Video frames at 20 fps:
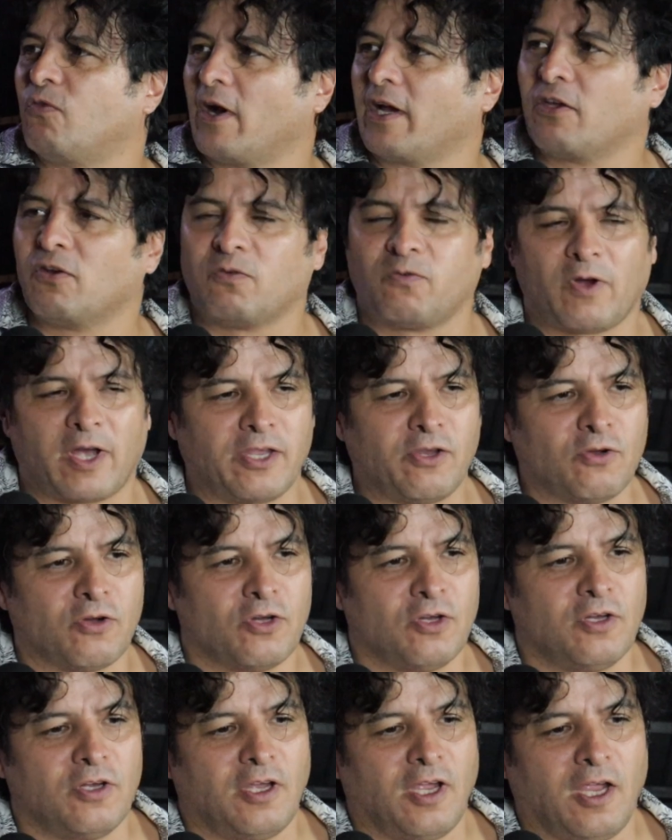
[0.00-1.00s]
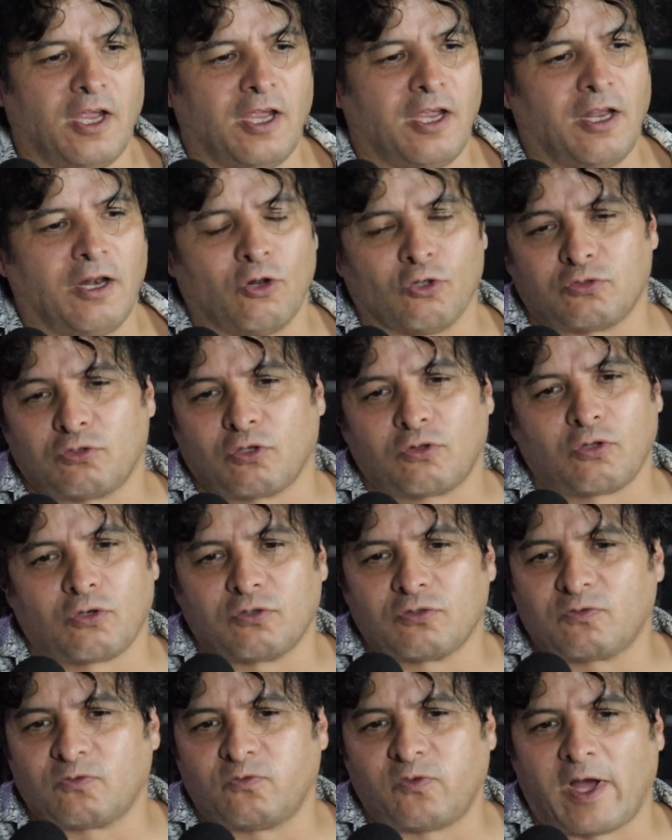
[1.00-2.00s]
fallo, fallo. Eh, los
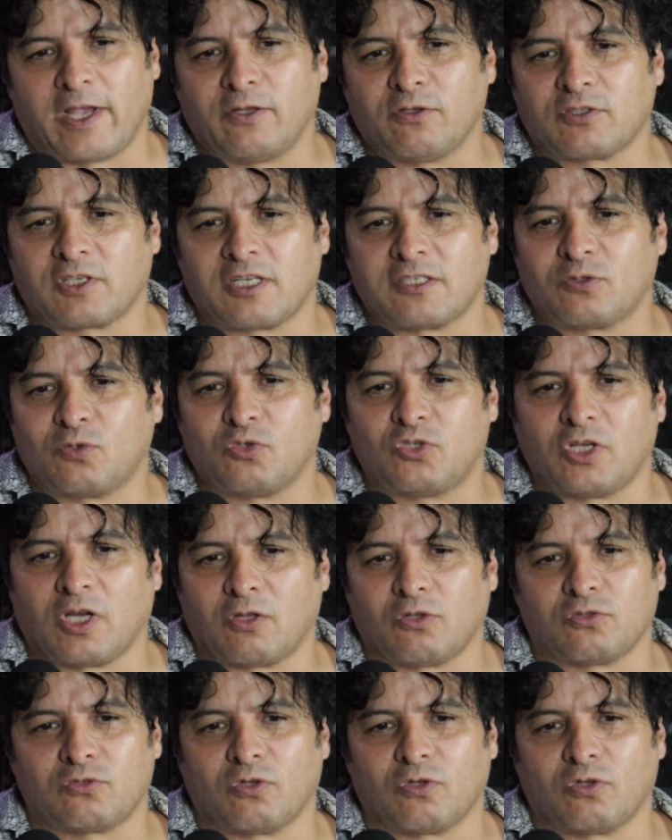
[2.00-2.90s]
otros fallos que he escuchado